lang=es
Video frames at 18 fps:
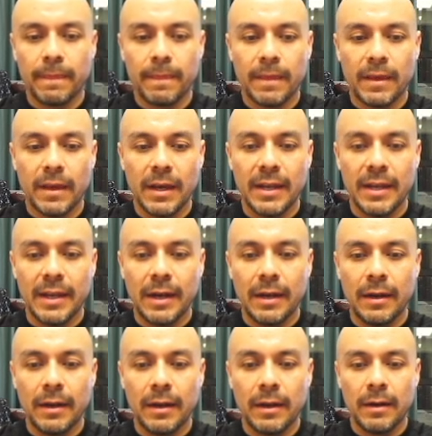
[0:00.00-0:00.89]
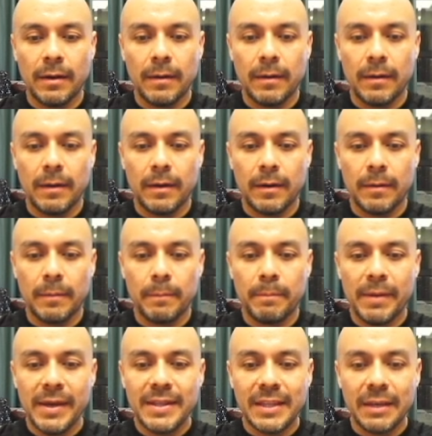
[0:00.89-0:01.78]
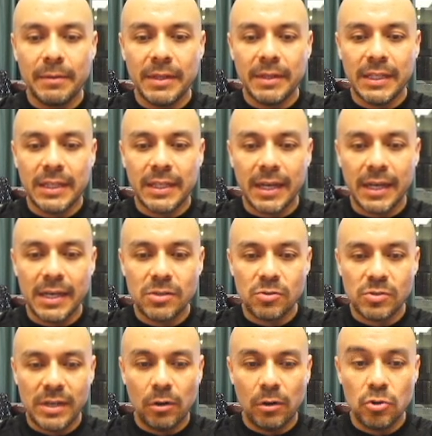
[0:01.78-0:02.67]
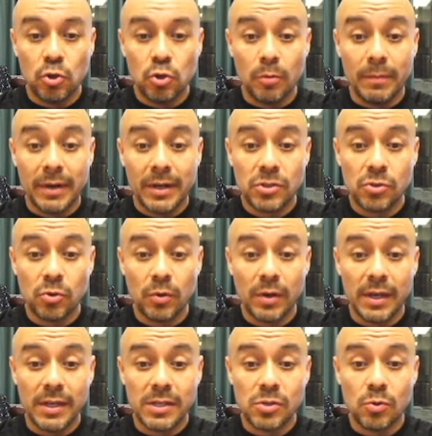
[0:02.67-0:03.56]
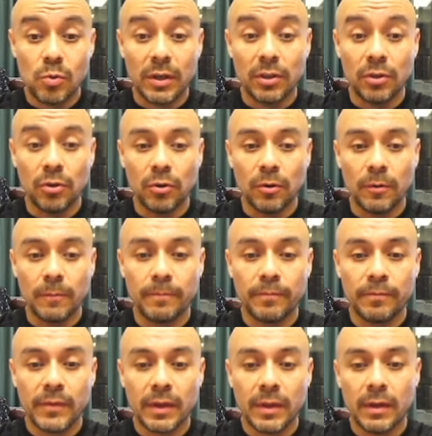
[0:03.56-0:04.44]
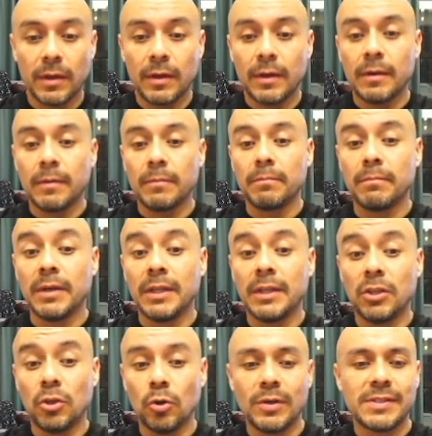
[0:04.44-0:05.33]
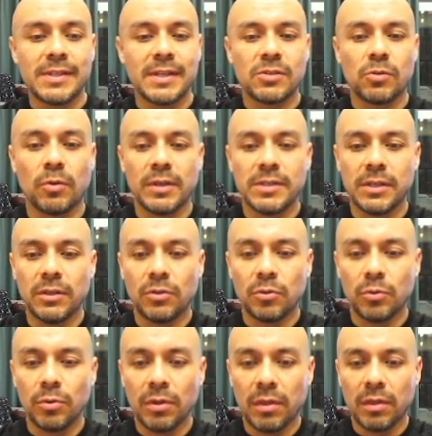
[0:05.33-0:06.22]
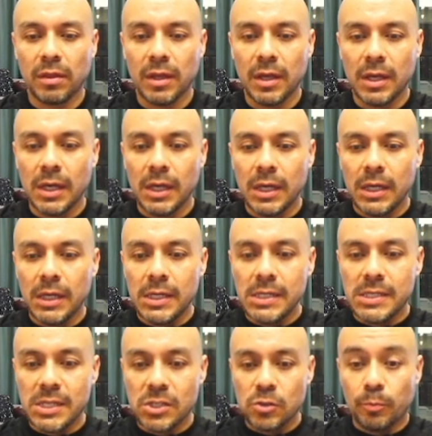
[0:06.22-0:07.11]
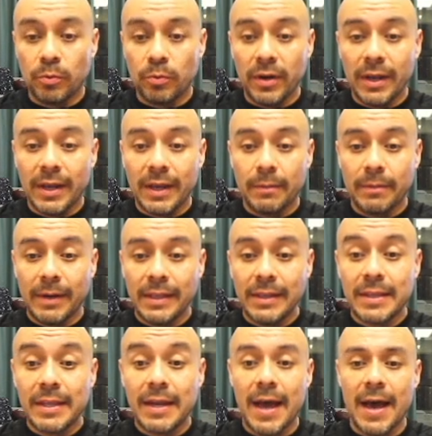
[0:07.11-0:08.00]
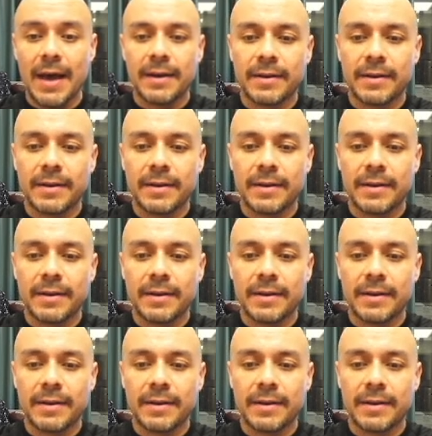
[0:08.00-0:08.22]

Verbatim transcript: En el 2023, o sea, el 8 de marzo es cuando metió esta solicitud y se supone que va a entrar,